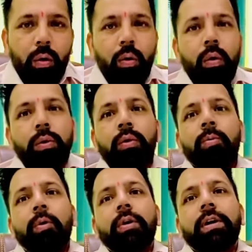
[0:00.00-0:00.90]
और न्यू
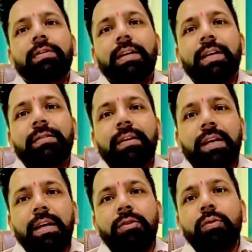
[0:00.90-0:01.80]
पॉइंट कंसल्टेंसी
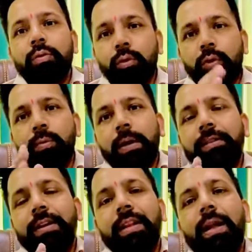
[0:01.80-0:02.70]
के जो यूट्यूब का
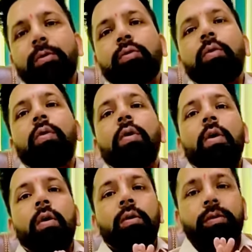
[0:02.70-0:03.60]
चैनल है उसको
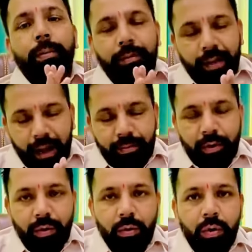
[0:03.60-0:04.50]
सब्सक्राइब
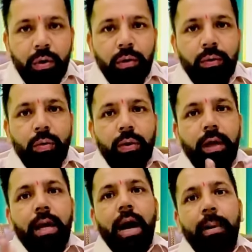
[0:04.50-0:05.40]
करो
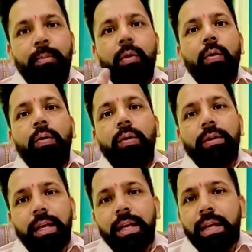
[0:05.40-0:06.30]
क्योंकि आपको
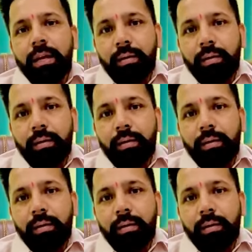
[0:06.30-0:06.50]
नई